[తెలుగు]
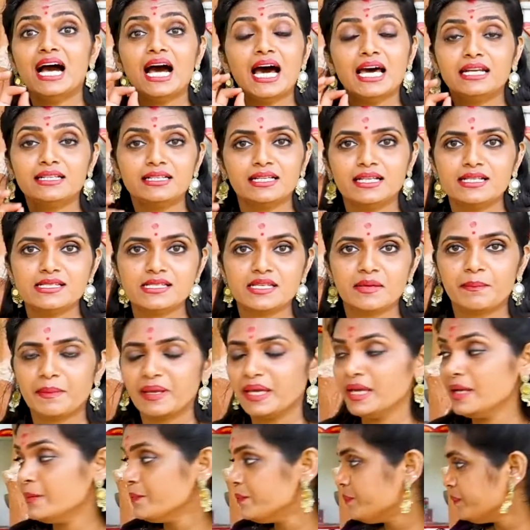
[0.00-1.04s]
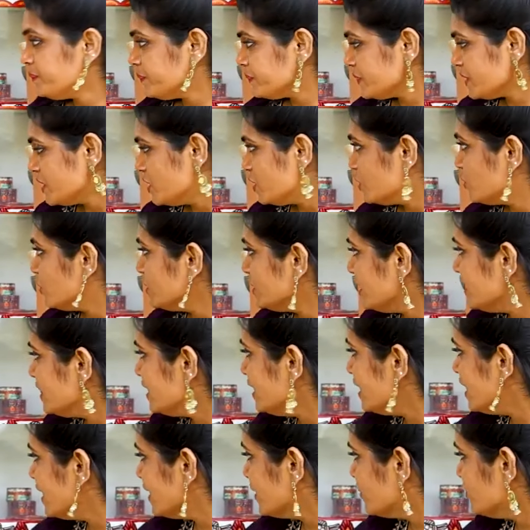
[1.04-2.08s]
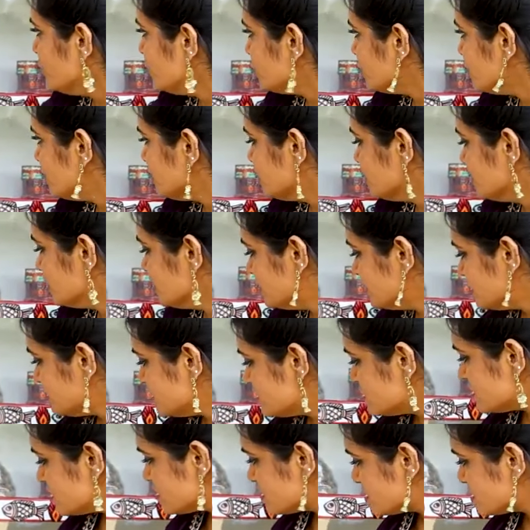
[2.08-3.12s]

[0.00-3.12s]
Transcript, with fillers: ఆర్ట్ అని చెప్పి ఇదే ఇలాగే ఉంటుంది దిస్